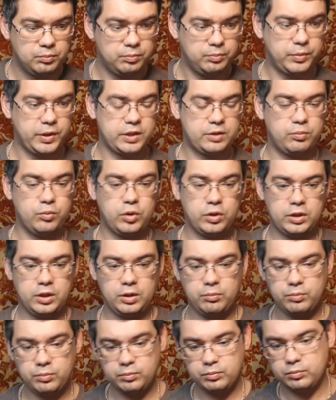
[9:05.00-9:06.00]

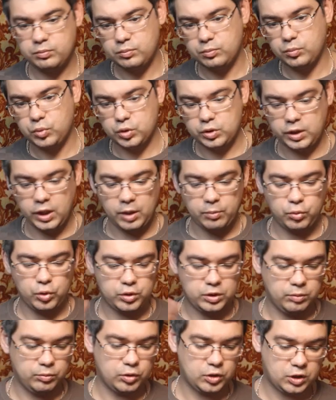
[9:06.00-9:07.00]
Посмотрим. Пускай
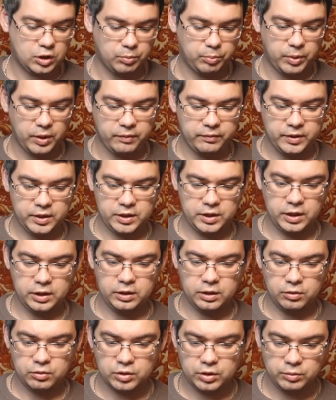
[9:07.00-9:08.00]
будет немножко повыше.
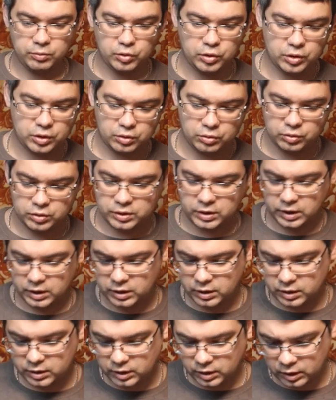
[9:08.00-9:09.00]
Она уже немножко тут
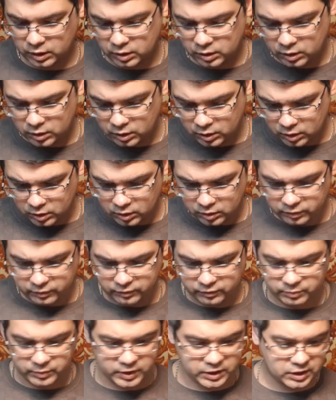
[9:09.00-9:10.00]
задратая.
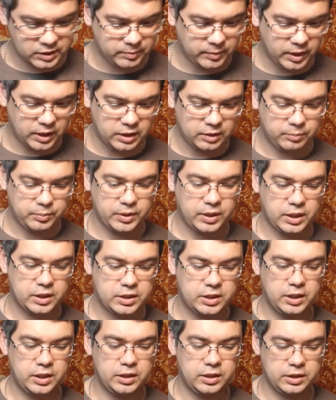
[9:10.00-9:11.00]
В максимальном
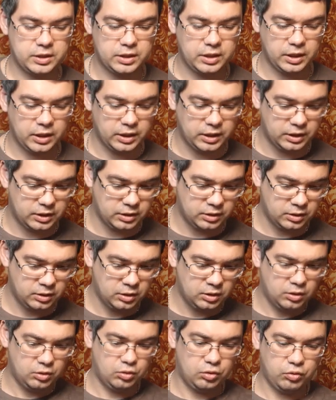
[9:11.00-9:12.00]
положении стоит.
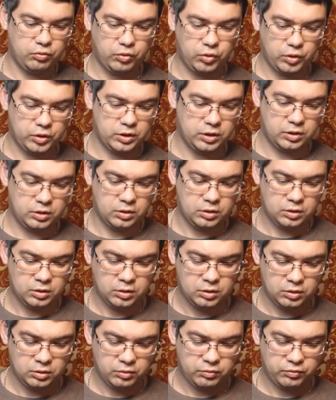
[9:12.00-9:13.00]
но ну, вроде
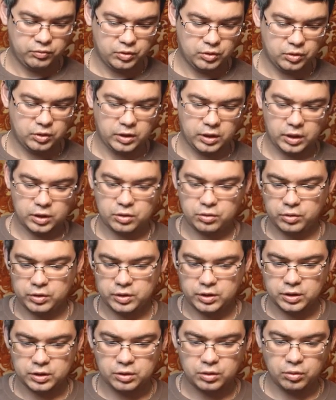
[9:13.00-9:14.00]
все хорошо
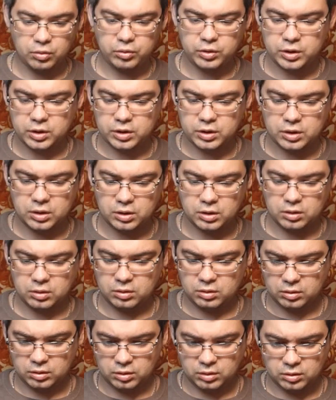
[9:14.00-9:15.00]
здесь крутится.
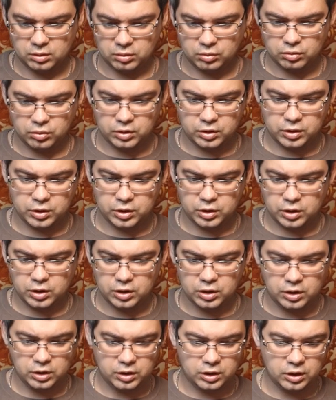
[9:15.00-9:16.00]
А, косточки
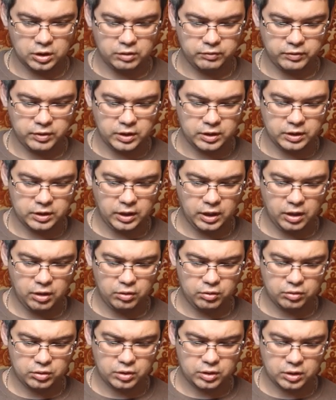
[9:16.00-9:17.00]
нигде не
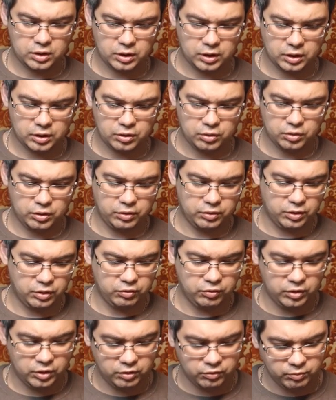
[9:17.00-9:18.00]
вылетают. Хорошо и не,
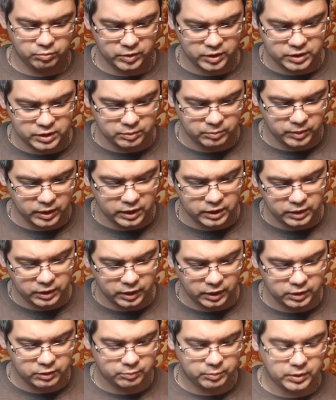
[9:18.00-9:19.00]
не в максимальных
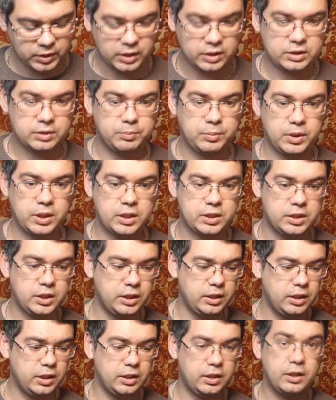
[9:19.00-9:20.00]
они
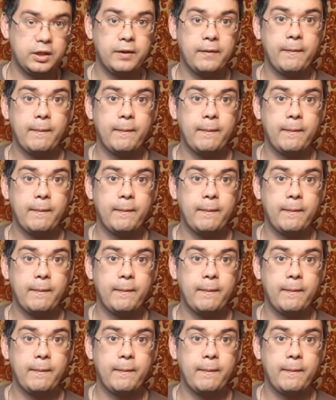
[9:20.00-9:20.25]
положениях.